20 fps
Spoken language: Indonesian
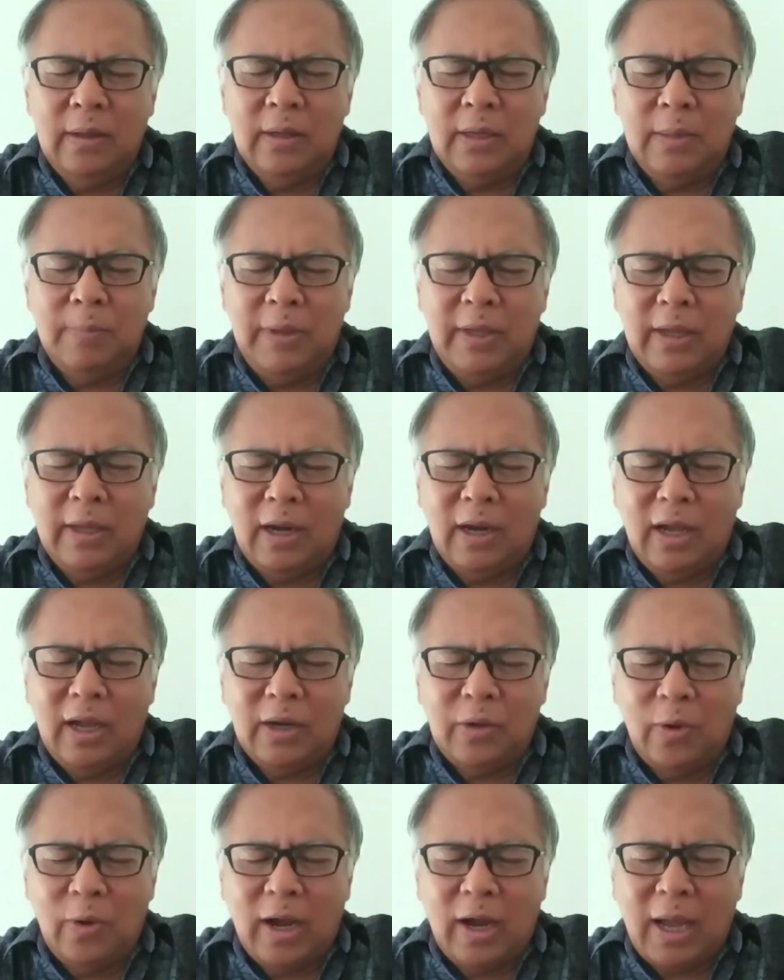
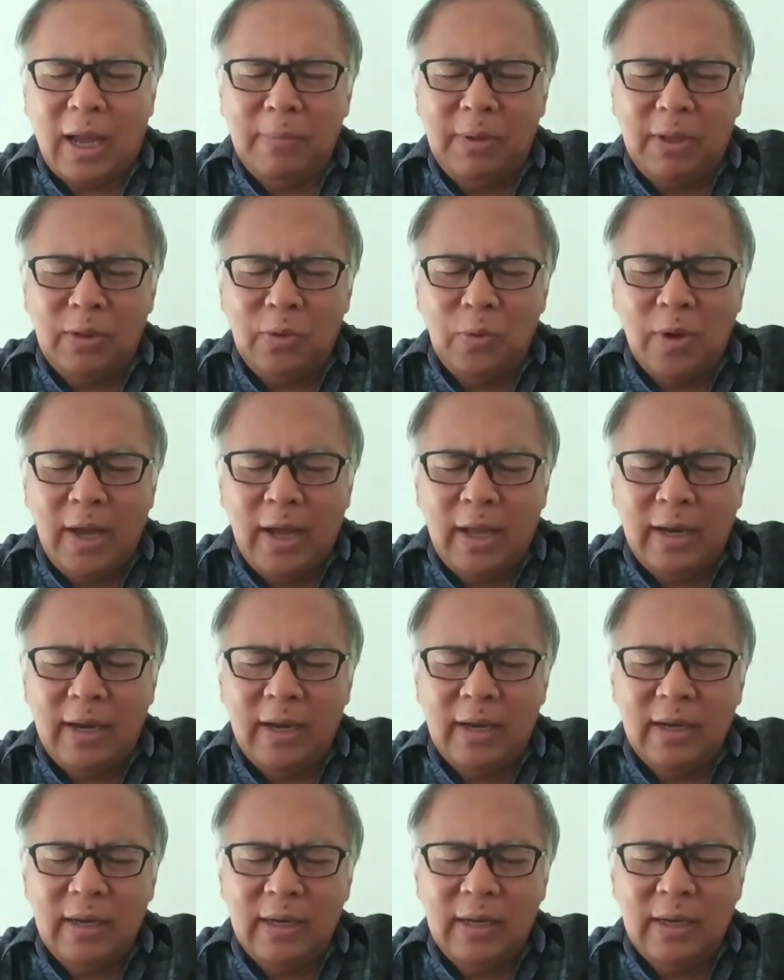Demikianlah doa kami
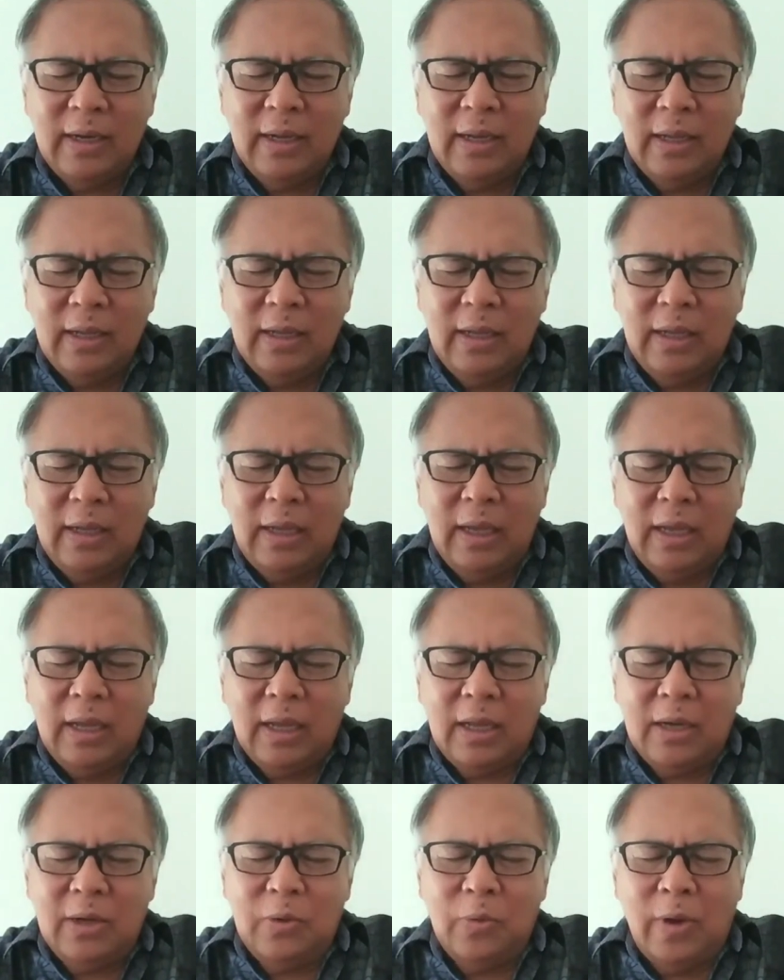Tuhan.
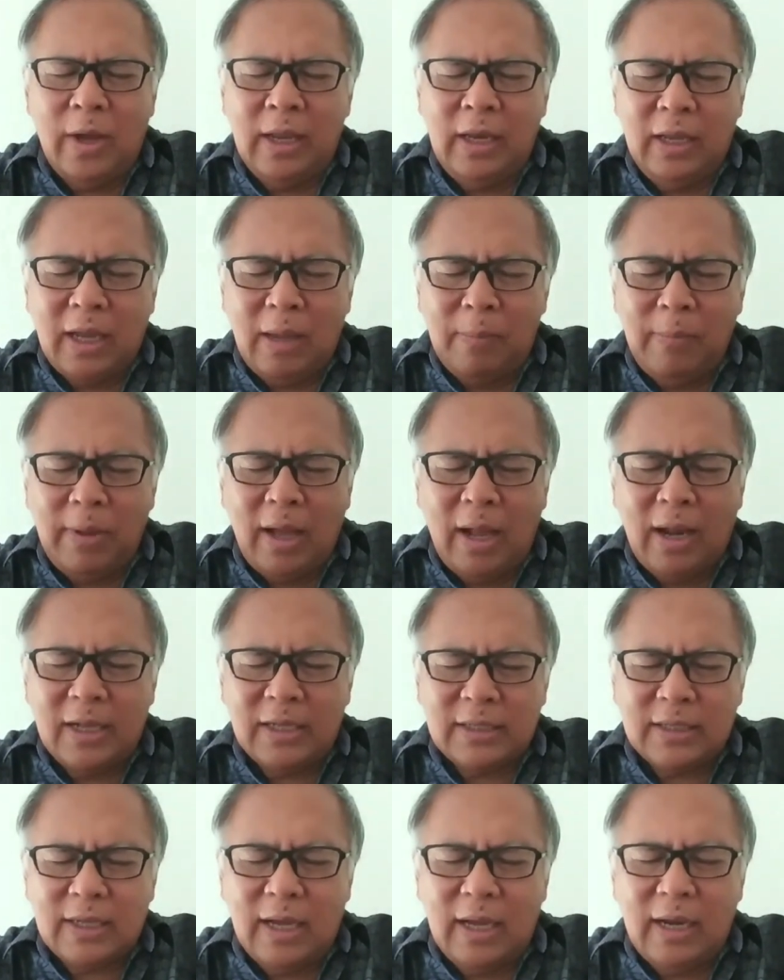Doa ini kami
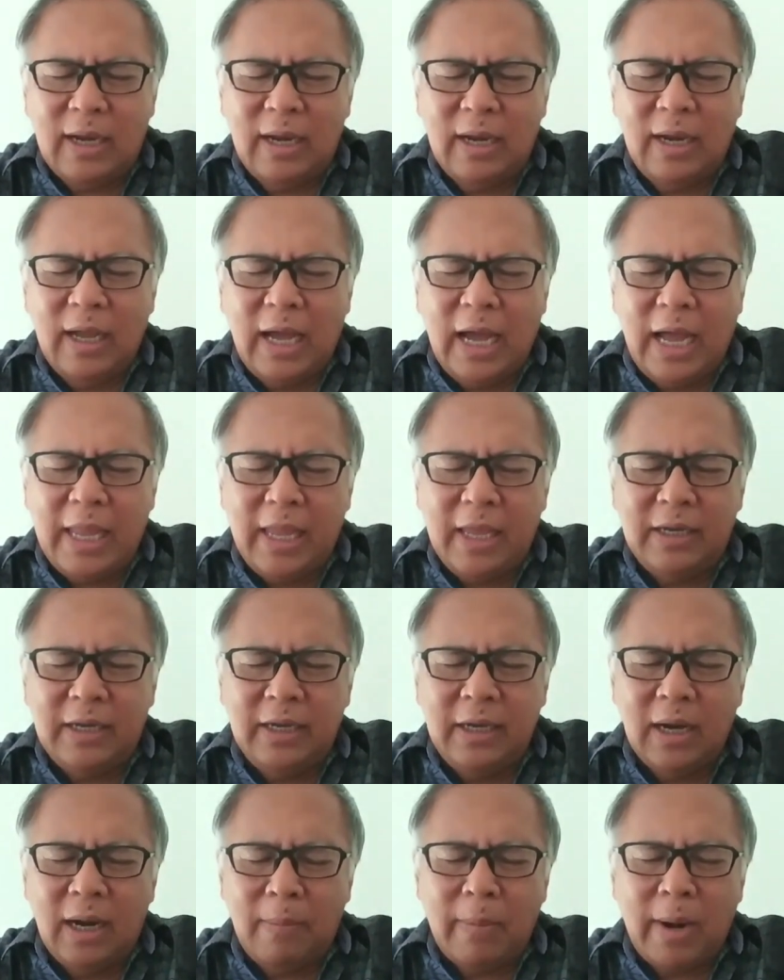alaskan hanya
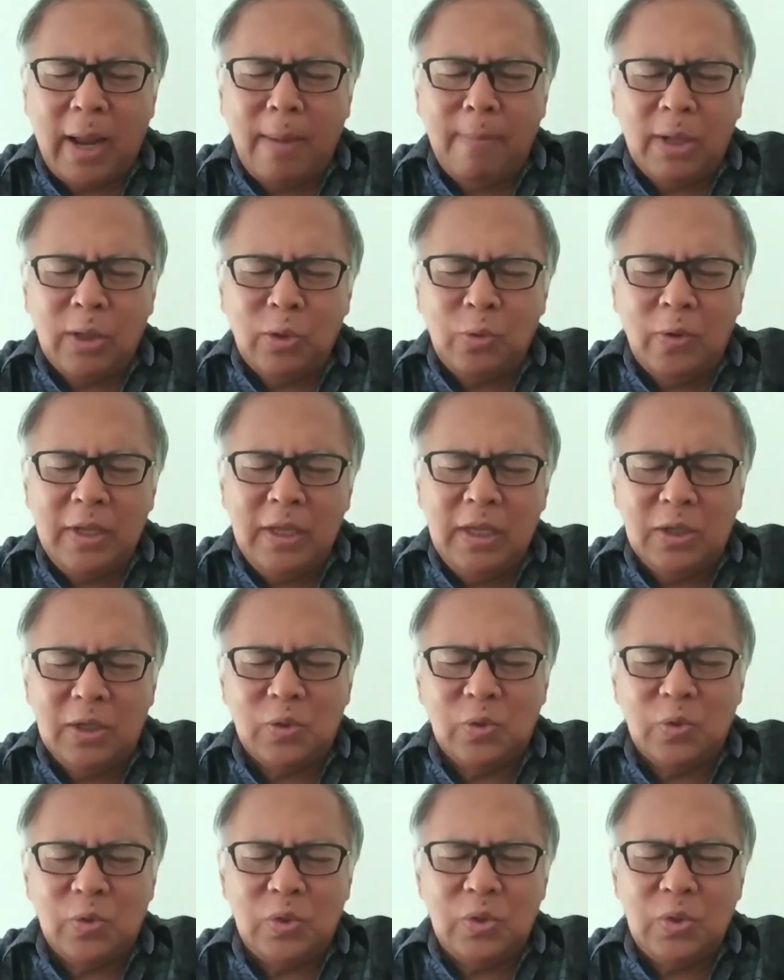di dalam nama Tuhan
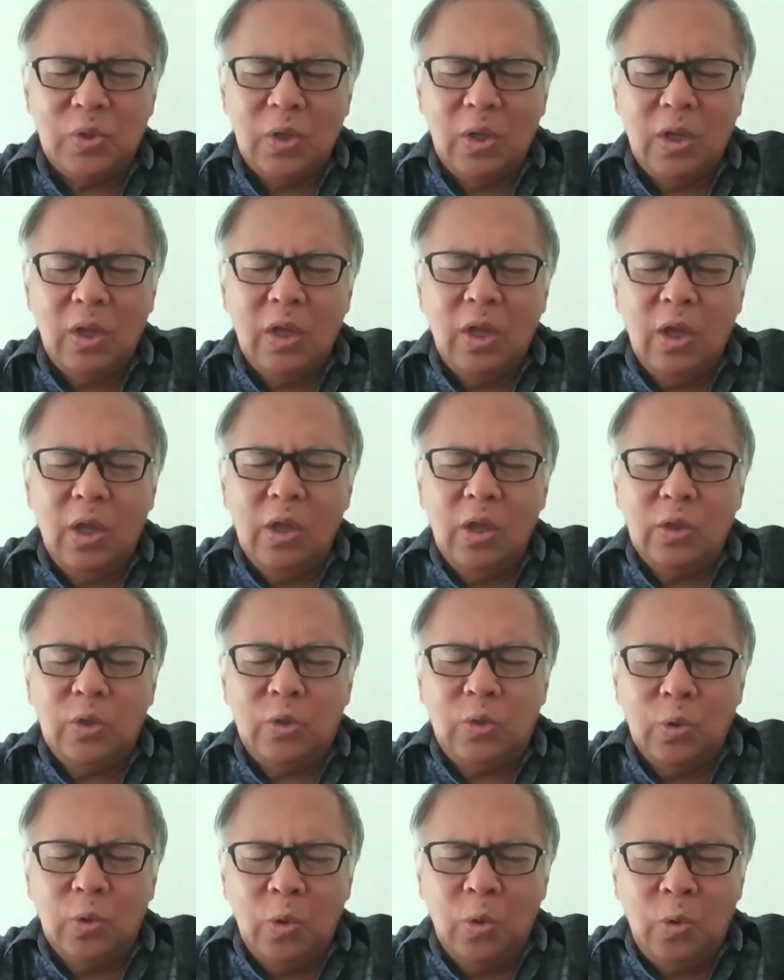Yesus,
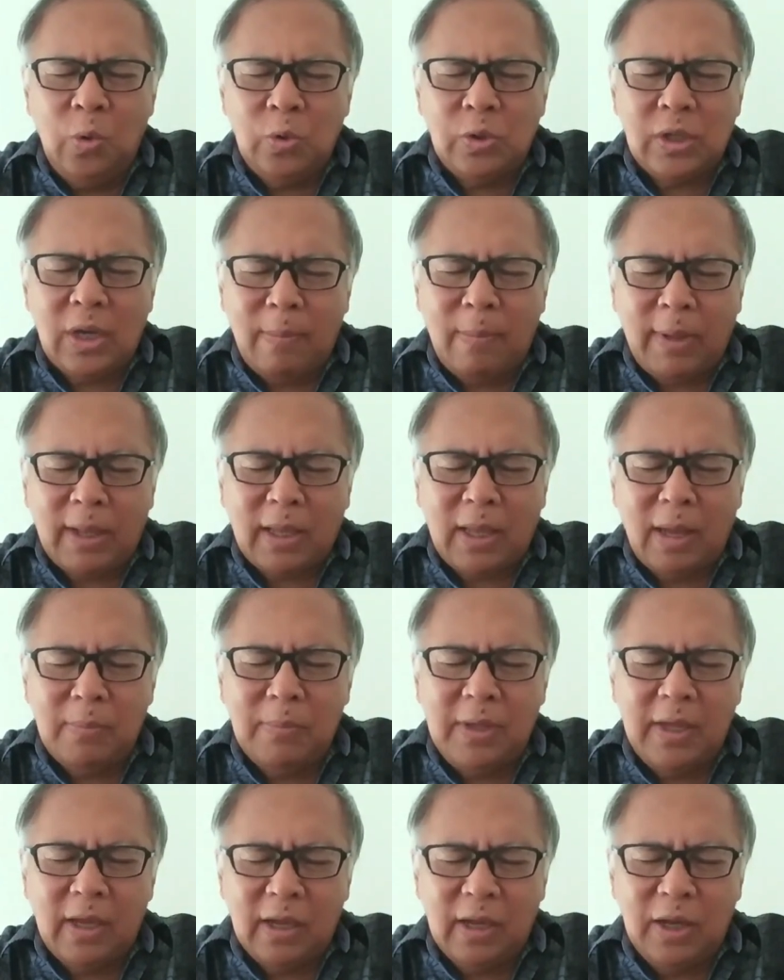Juru Selamat
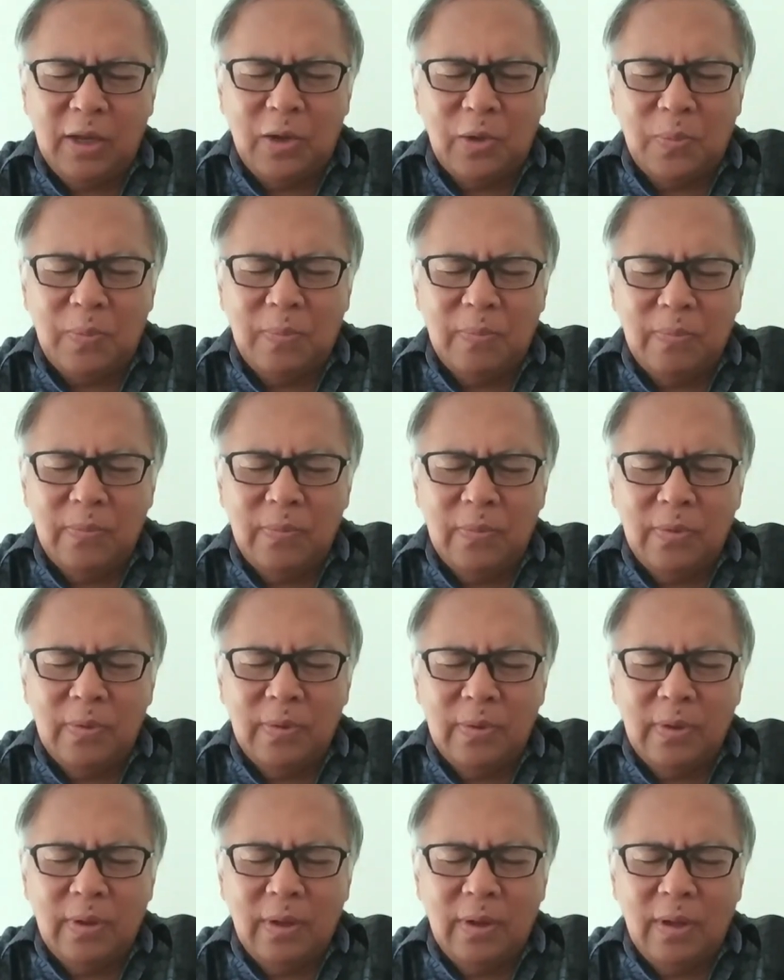kami yang hidup.
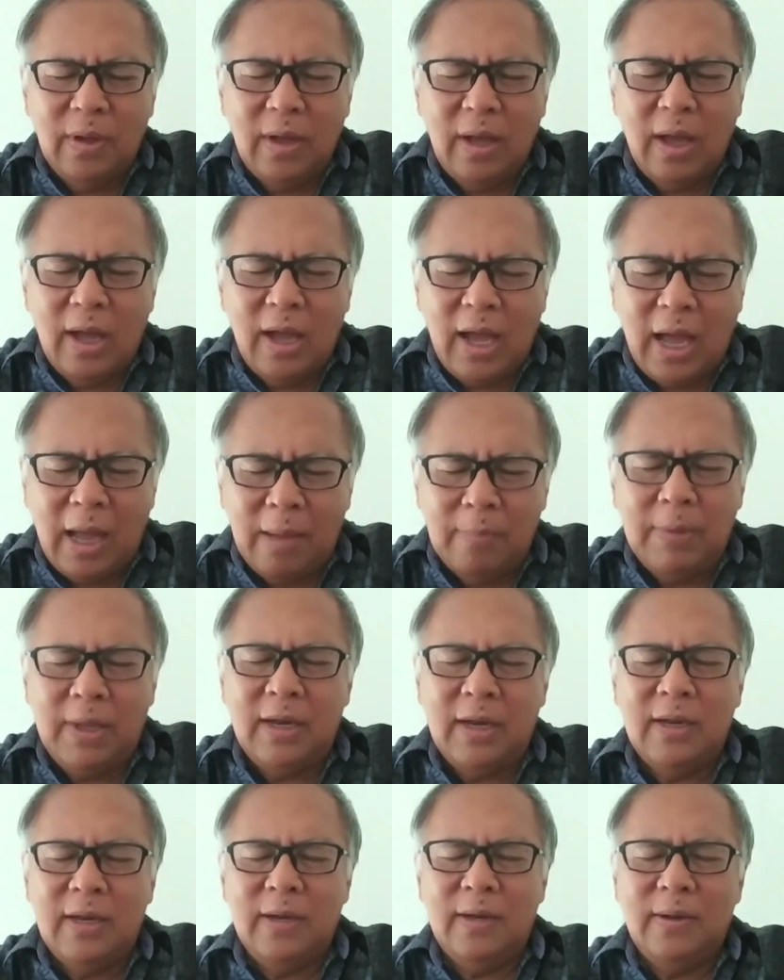Amin.